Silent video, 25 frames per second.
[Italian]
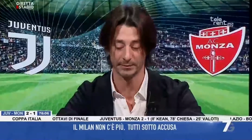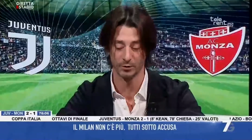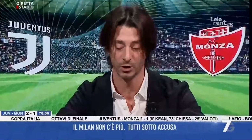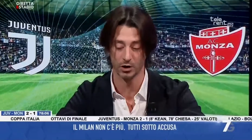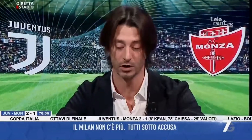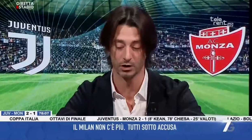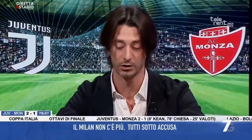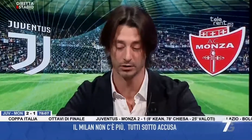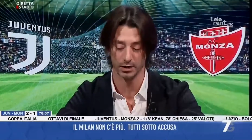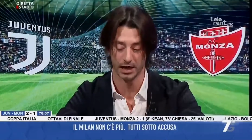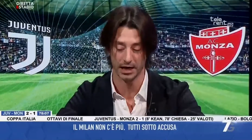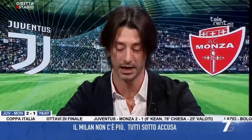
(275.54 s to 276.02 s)

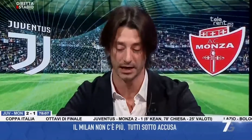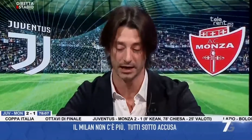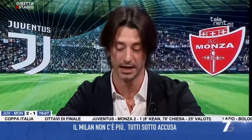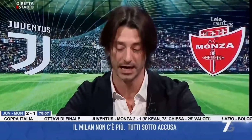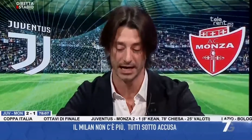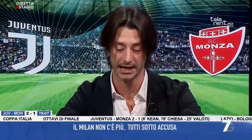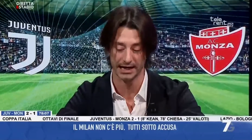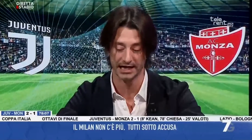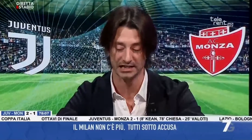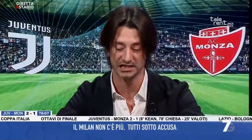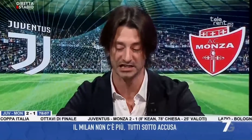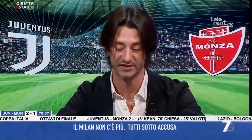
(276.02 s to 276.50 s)
primo
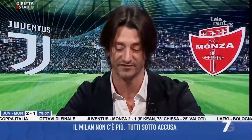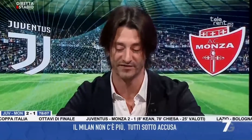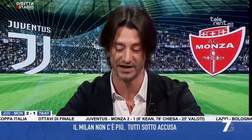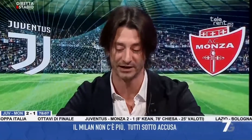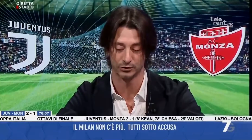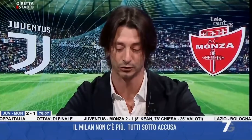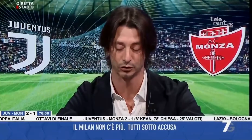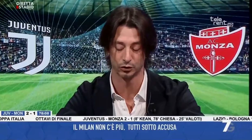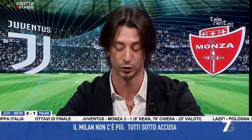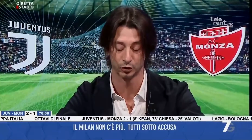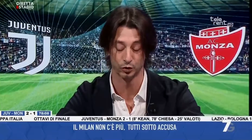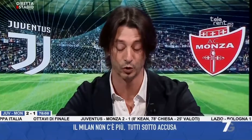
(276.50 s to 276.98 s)
anche se ha
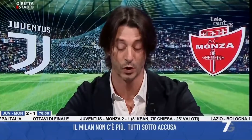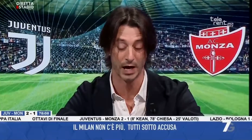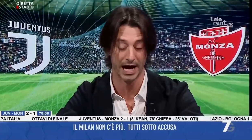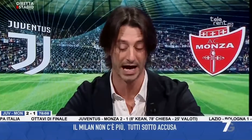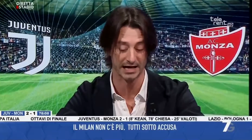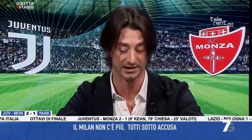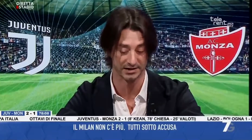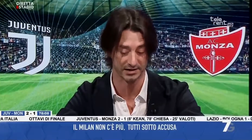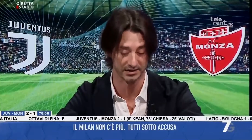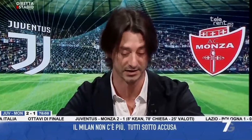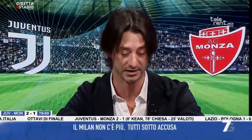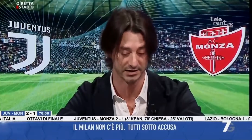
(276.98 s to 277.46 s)
fatto due
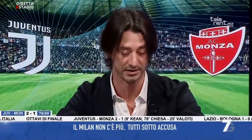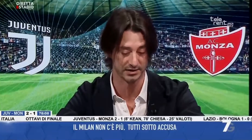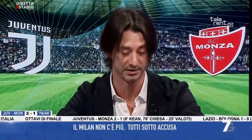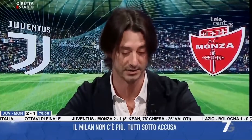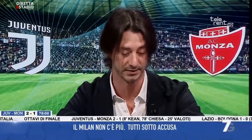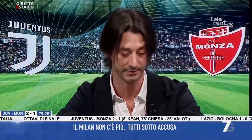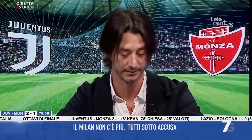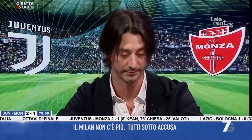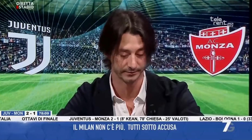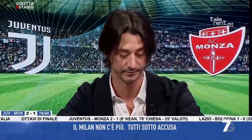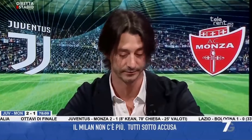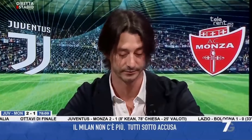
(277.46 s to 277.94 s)
assist. Ha
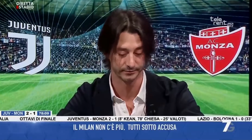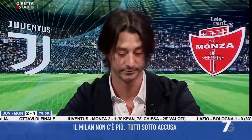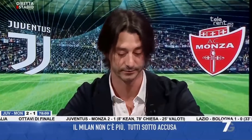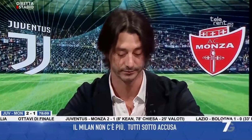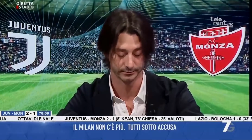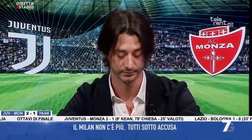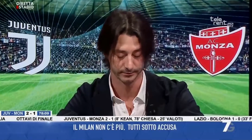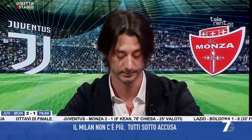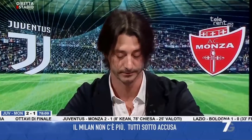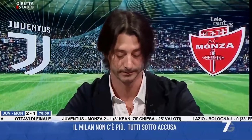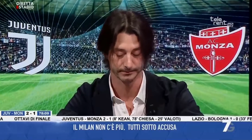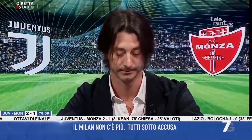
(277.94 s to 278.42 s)
fatto due
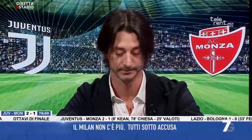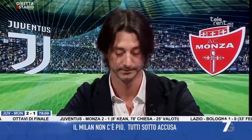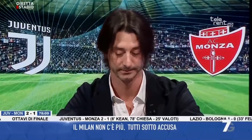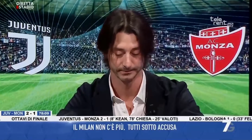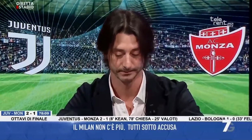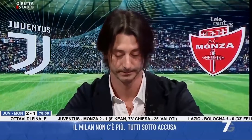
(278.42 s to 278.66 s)
assist, ma come